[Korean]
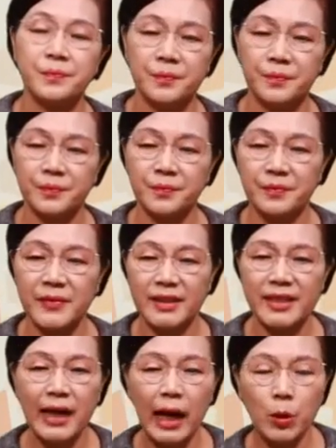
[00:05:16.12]
음,
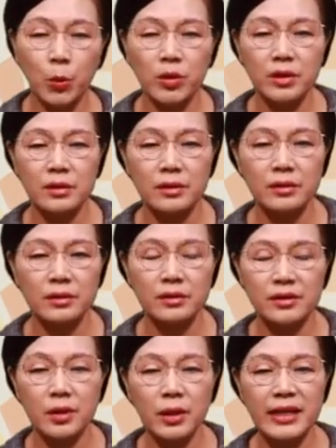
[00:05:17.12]
제가 알고 있는
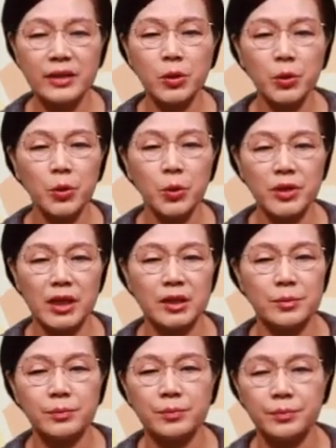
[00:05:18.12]
한
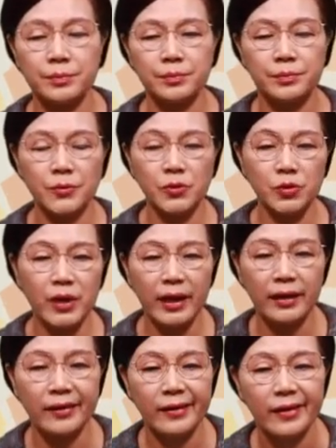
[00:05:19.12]
선교사님
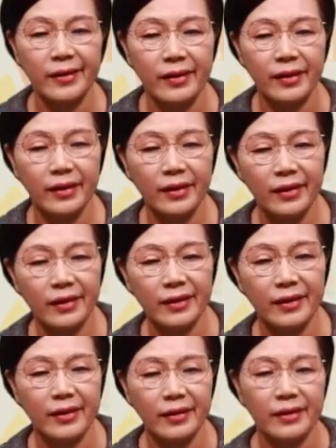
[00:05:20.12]
중에 예,
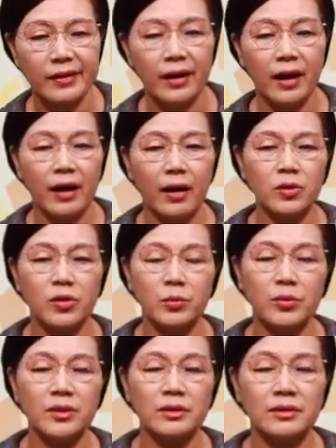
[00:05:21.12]

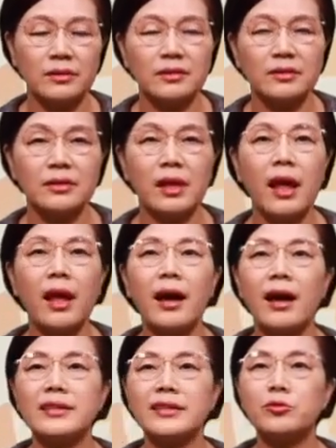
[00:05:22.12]
어떤 분은 네
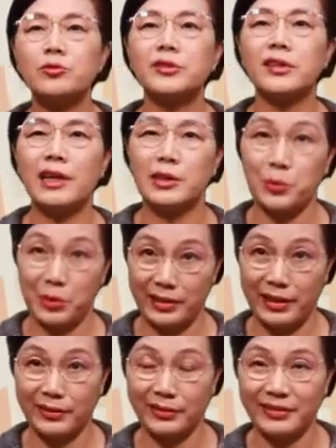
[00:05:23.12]
가지 국적을 가지고
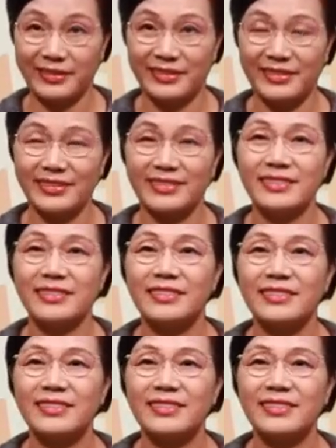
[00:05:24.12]
있더라고요. 어,